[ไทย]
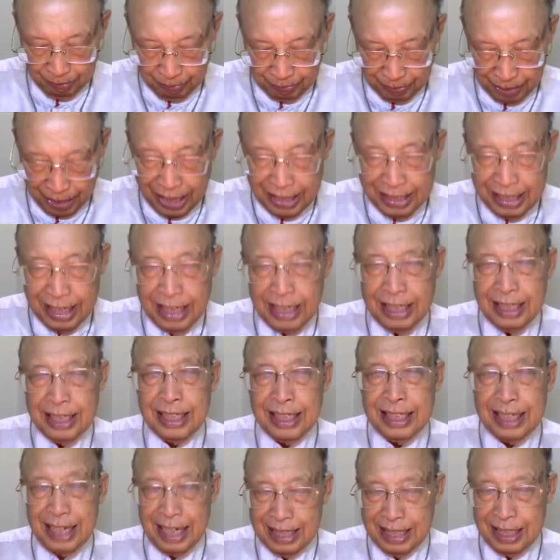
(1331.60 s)
ท่านนั้น
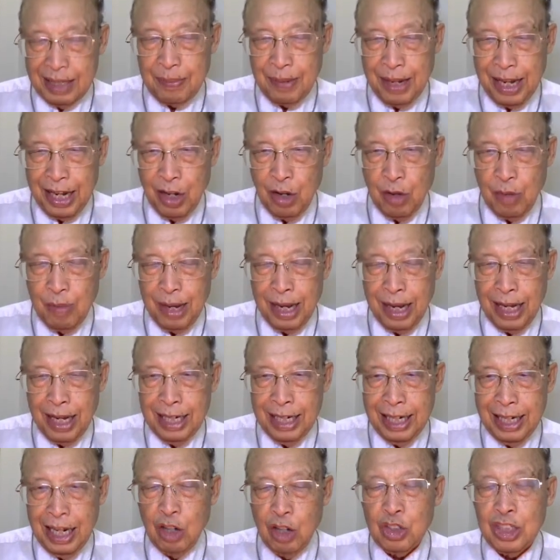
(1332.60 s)
จะสำแดงออกมา
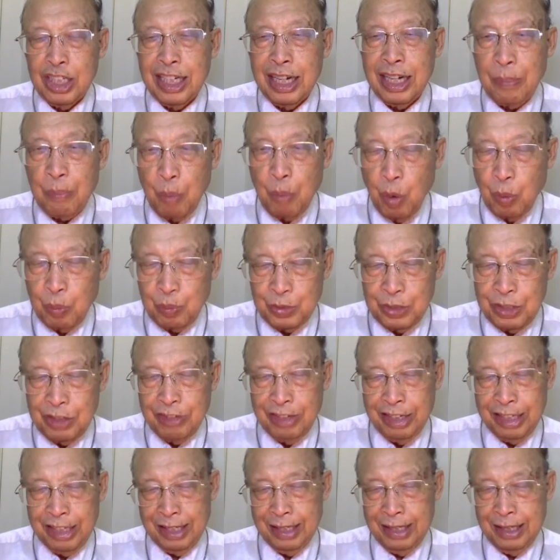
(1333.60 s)
แล้วเขาจะได้พบชีวิต
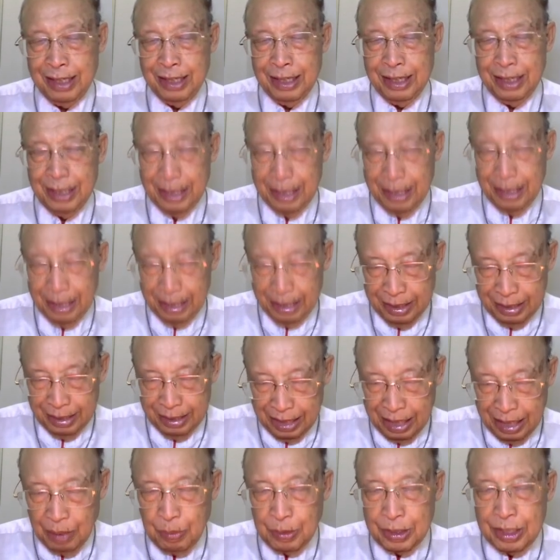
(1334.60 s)

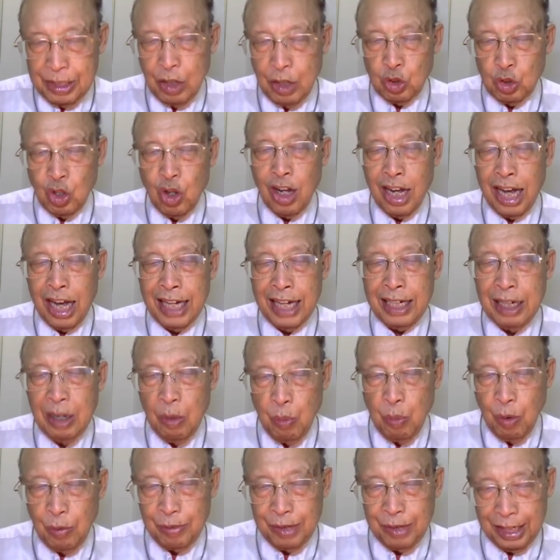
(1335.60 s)
ที่พระเจ้าต้องการให้เขาพ
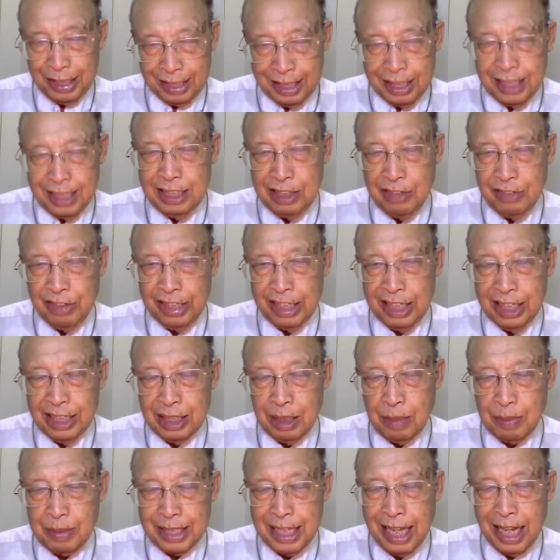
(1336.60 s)
บนั้นคือชีวิตเนื้อธรร
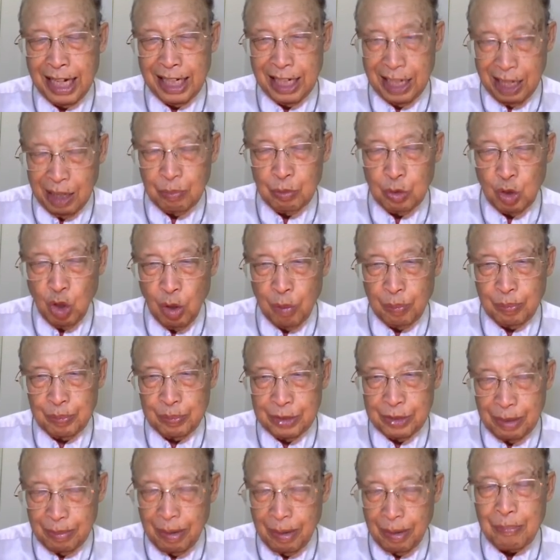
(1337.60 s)
มศาสตร์และคำตอบ
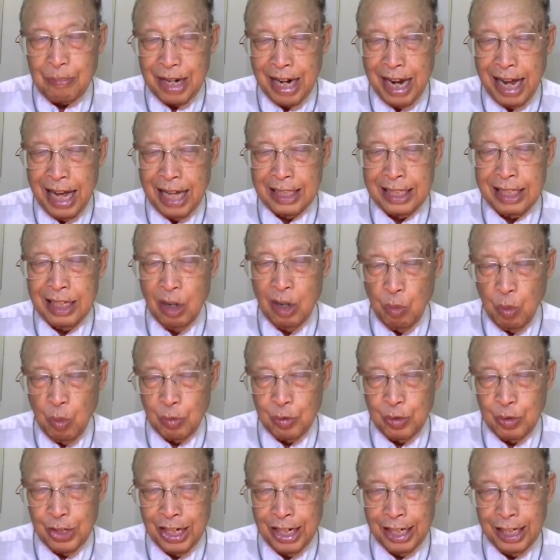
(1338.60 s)
สำหรับปัญหาที่เขาพบอ
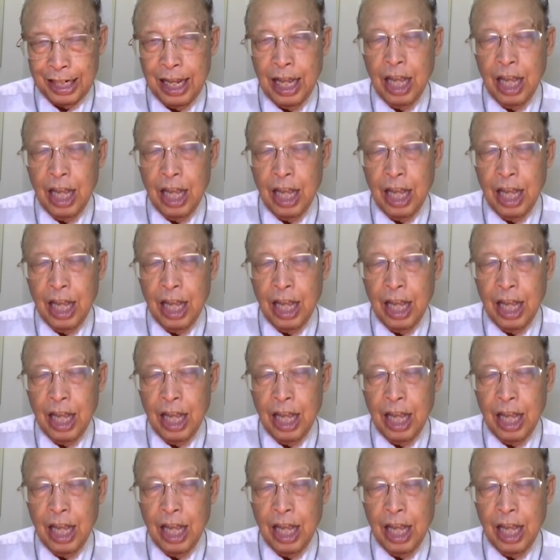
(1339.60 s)
ยู่นั้น